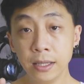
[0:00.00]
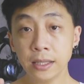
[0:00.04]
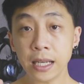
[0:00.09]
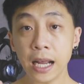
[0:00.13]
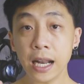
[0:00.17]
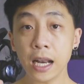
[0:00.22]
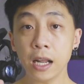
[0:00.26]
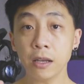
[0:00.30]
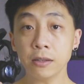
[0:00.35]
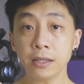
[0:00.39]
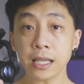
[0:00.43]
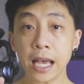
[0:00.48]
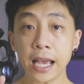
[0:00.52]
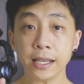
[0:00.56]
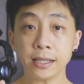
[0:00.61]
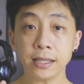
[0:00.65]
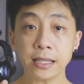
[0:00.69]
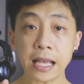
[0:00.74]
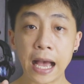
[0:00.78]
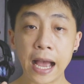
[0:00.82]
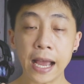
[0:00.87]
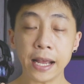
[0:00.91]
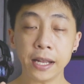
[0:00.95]
ถ้าเราใส่
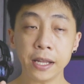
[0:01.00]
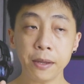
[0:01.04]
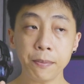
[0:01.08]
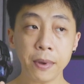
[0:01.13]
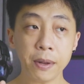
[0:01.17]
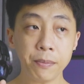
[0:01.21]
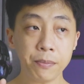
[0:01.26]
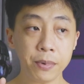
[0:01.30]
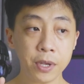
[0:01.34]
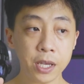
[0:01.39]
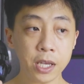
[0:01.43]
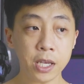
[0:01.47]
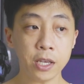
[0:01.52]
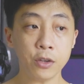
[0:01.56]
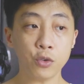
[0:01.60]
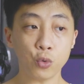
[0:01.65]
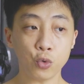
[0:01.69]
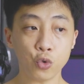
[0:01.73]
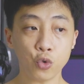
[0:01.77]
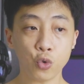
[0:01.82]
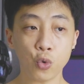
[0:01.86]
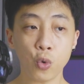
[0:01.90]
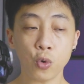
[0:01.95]
สายที่เป็น PE
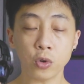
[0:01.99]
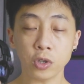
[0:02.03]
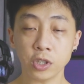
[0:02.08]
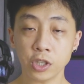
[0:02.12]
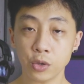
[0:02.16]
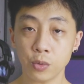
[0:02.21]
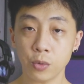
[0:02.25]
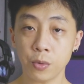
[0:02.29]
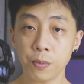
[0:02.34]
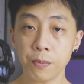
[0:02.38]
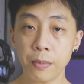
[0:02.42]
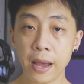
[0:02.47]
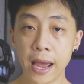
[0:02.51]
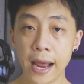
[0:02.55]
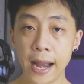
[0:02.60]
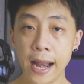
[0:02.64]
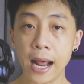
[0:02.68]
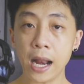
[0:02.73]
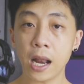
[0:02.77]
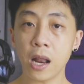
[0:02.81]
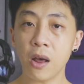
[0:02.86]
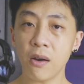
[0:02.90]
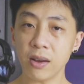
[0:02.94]
0.6หรือ
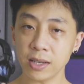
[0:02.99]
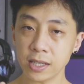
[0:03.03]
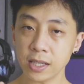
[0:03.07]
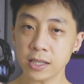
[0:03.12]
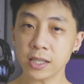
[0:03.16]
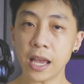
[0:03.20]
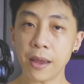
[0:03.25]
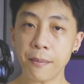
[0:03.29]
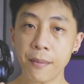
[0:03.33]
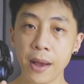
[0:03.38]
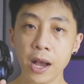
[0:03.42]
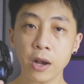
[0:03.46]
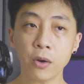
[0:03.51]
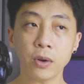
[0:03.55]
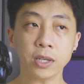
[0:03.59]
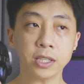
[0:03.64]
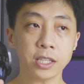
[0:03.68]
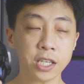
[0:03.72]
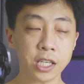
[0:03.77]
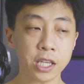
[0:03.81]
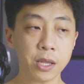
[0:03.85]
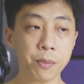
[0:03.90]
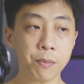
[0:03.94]
0.8เราอาจจะใส่มากกว่า
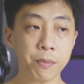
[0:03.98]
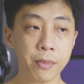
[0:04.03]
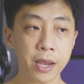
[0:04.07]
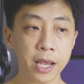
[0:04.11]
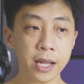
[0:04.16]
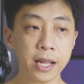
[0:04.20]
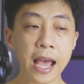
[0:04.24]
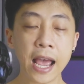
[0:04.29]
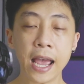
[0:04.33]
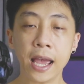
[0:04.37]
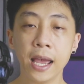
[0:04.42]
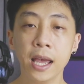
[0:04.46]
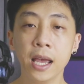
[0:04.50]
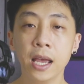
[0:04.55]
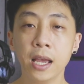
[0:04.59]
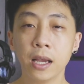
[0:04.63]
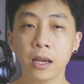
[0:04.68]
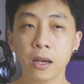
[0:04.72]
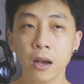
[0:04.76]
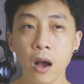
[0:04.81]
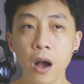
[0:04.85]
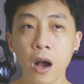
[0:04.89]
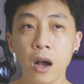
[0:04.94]
40 เมตรได้
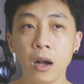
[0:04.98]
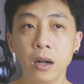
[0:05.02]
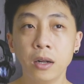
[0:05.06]
ก็